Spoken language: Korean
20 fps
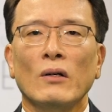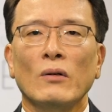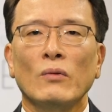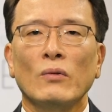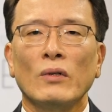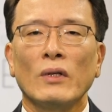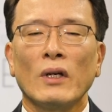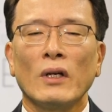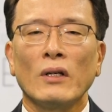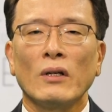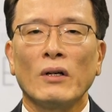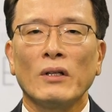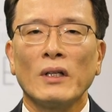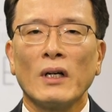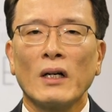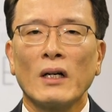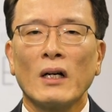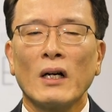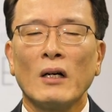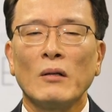우리의
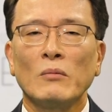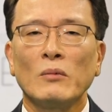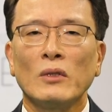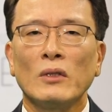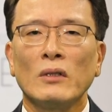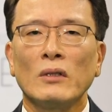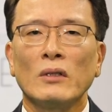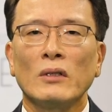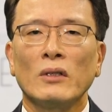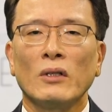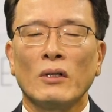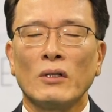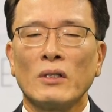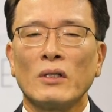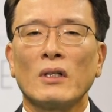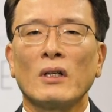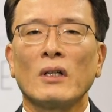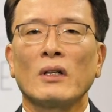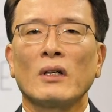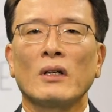연약함을
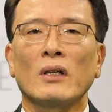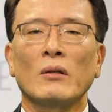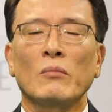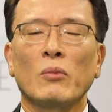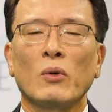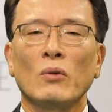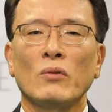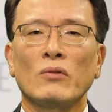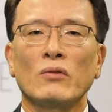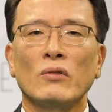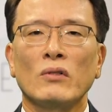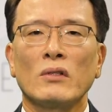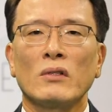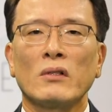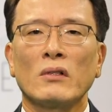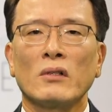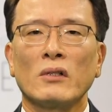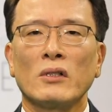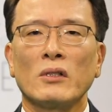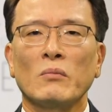여실하게 볼 수
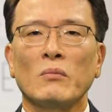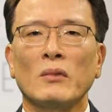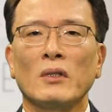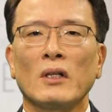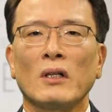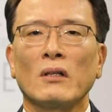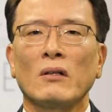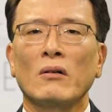있을 것입니다.